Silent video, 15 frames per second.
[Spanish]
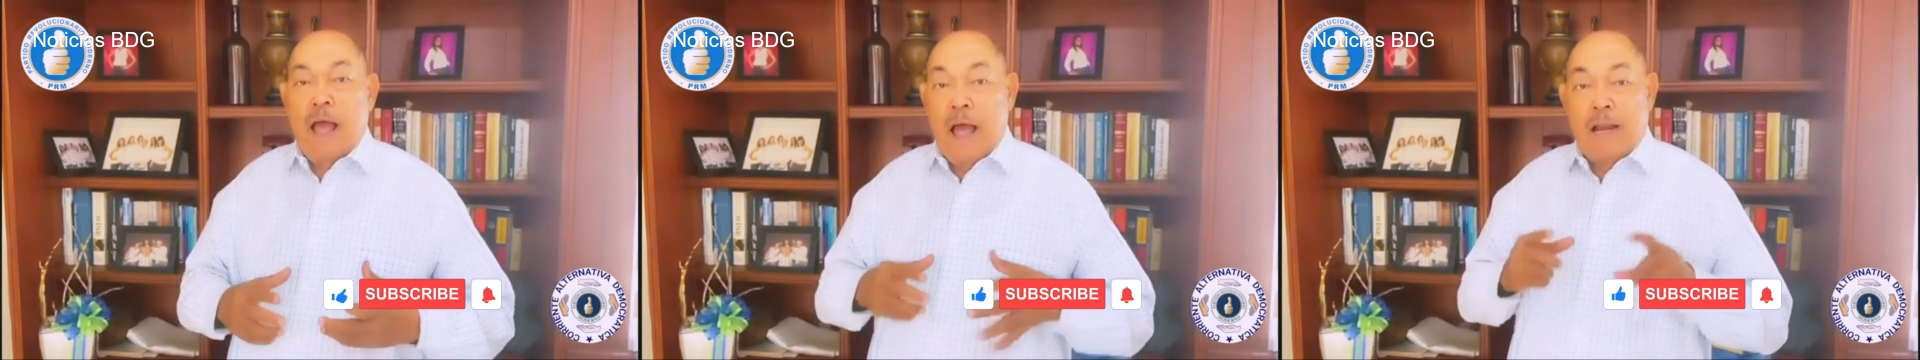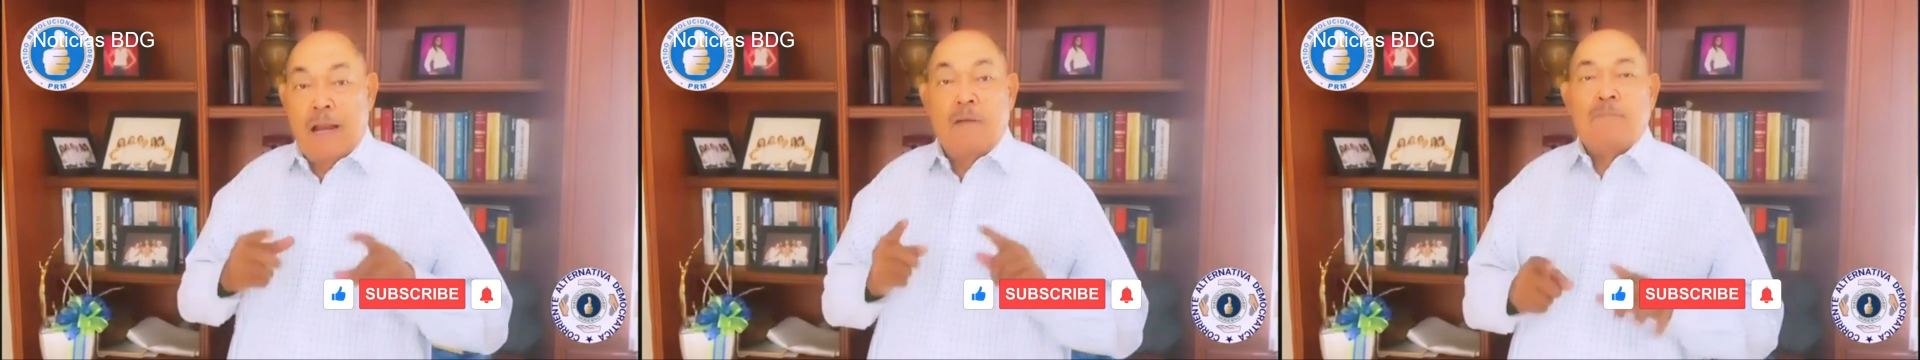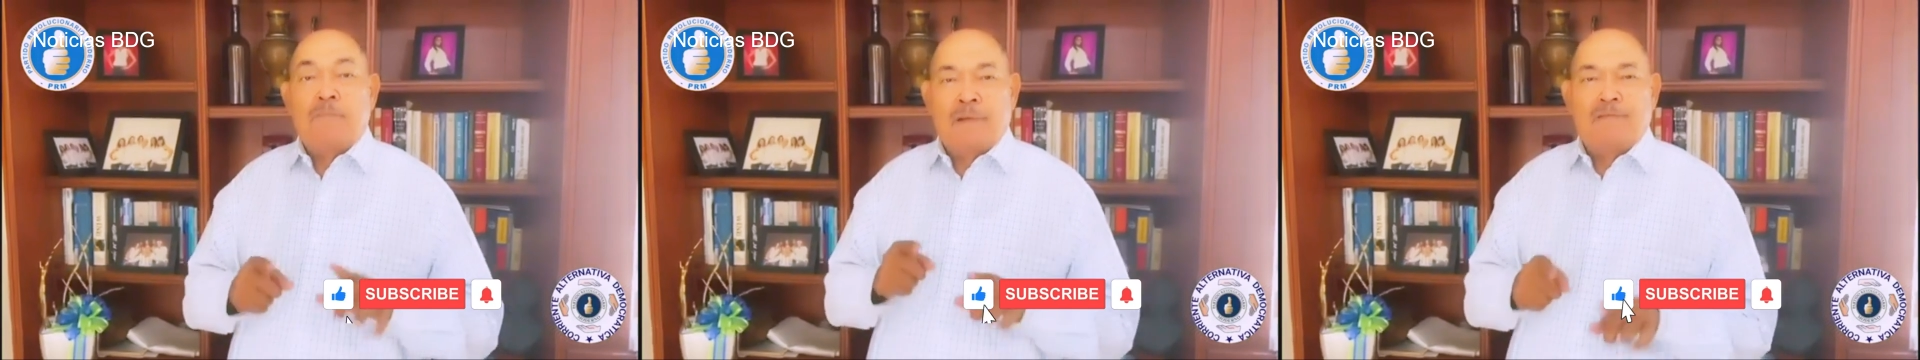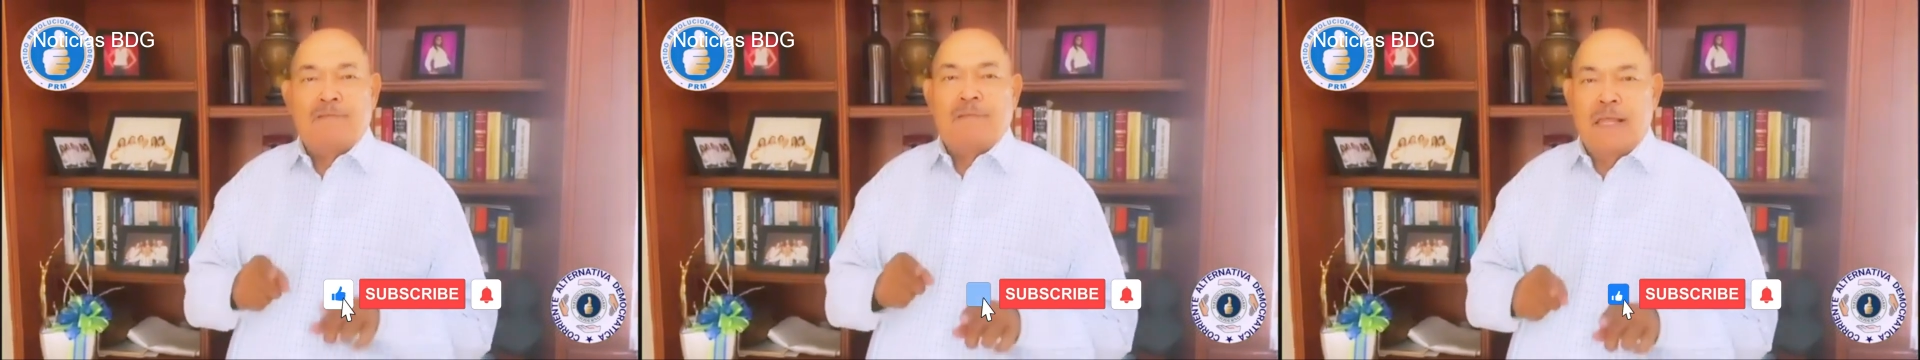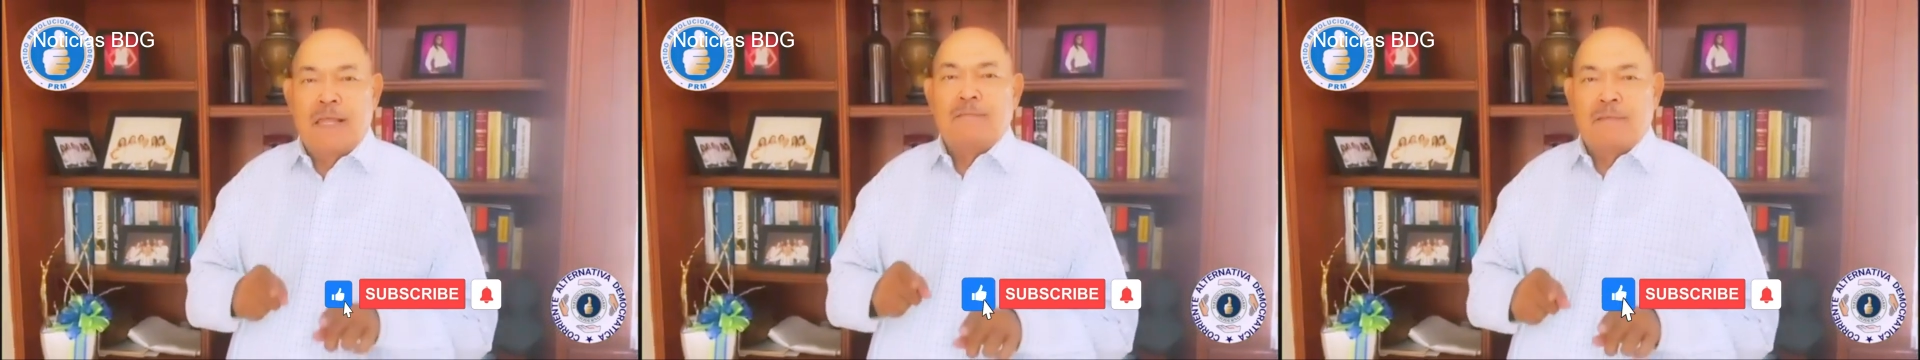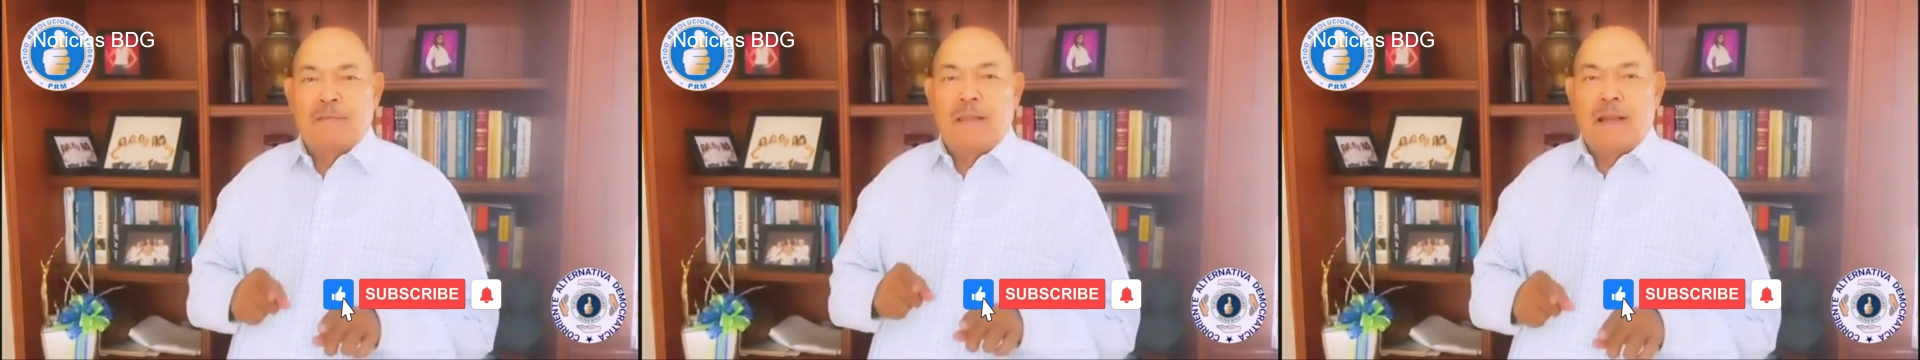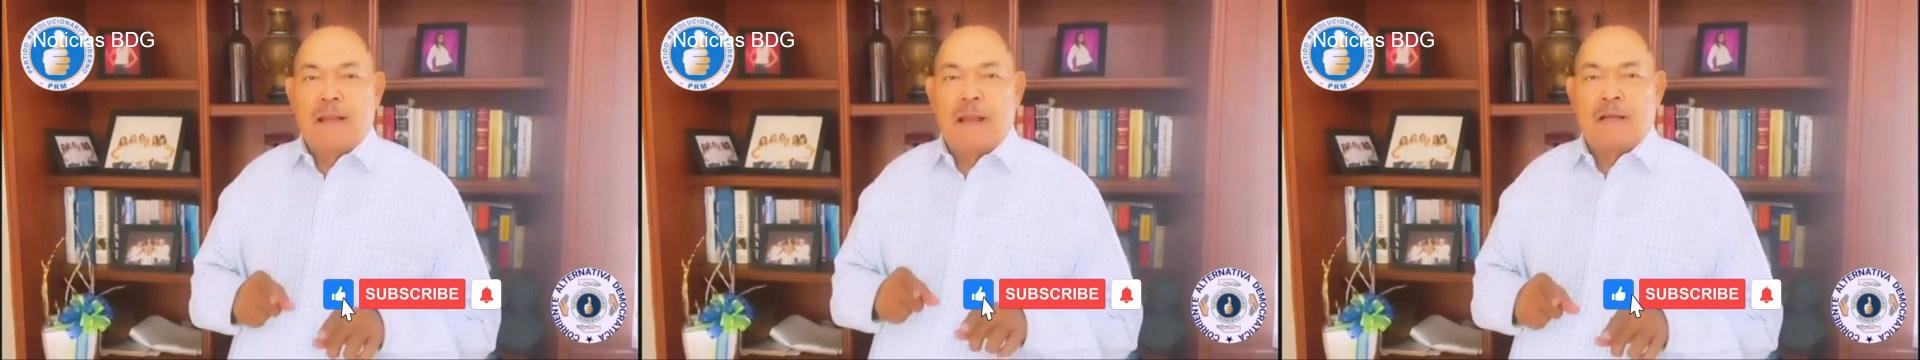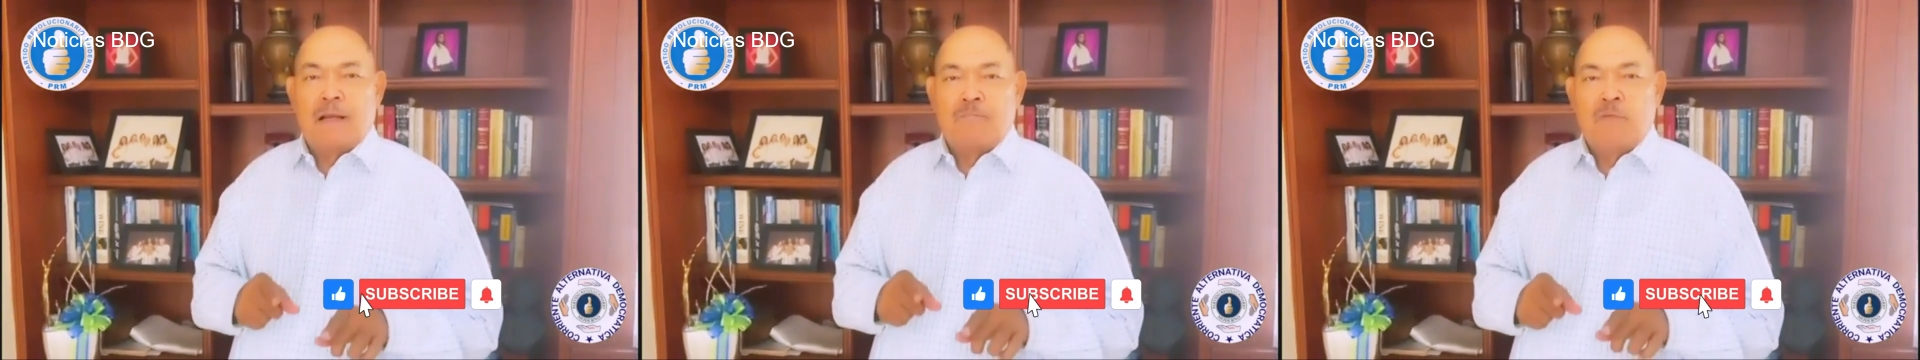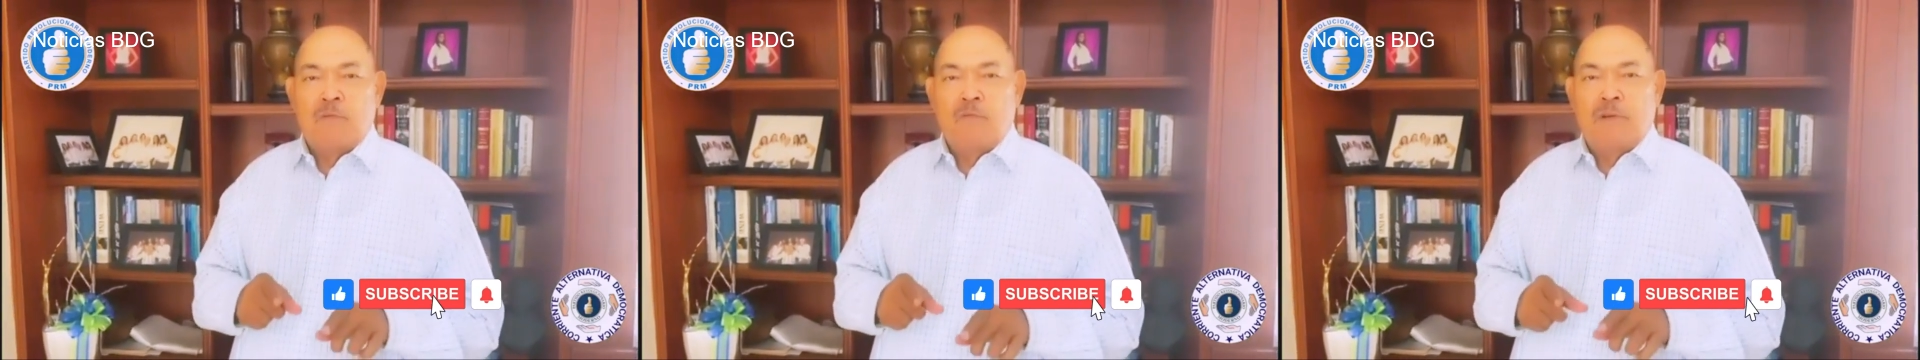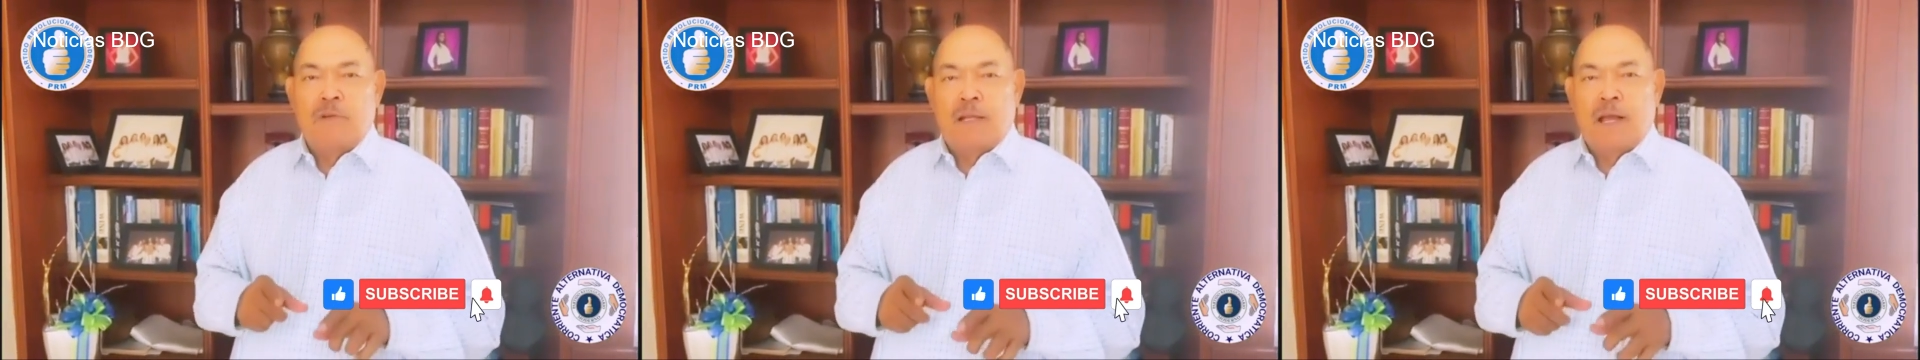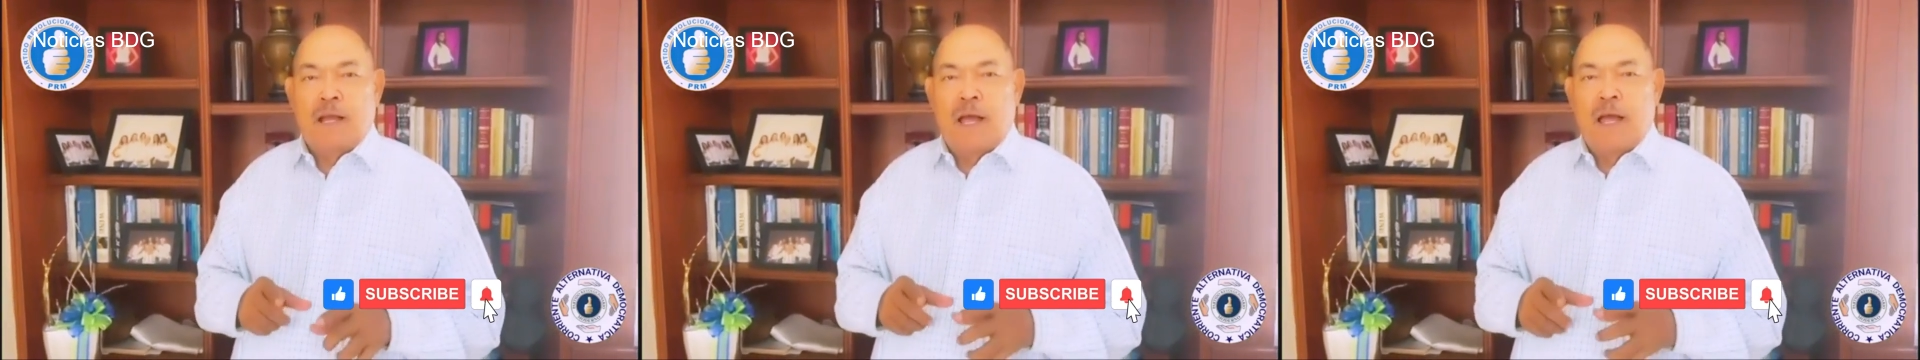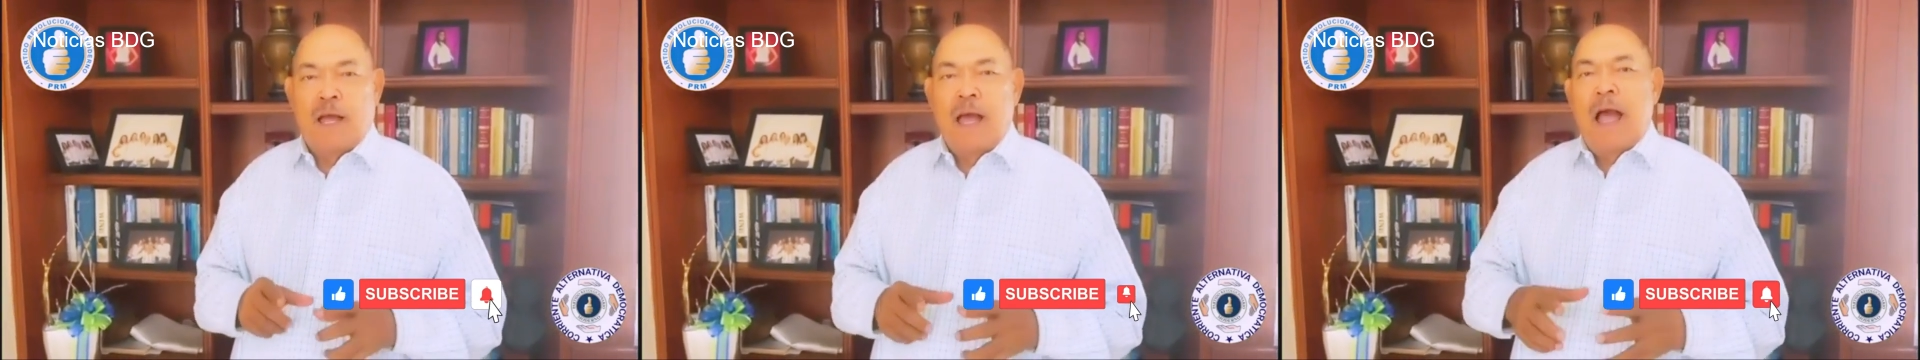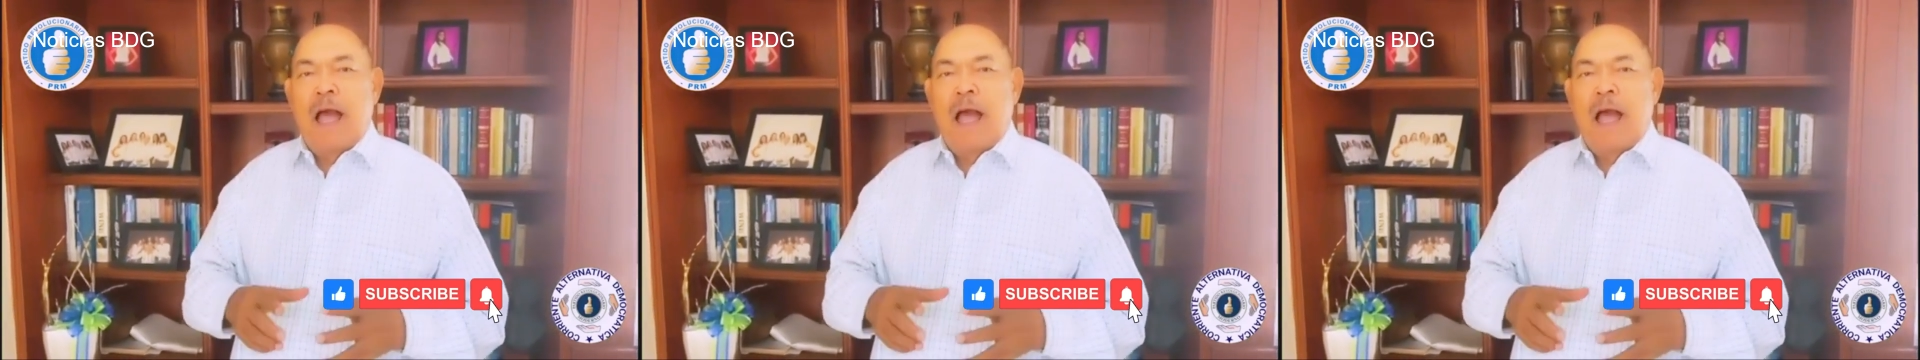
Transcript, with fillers: a la presidencia de la República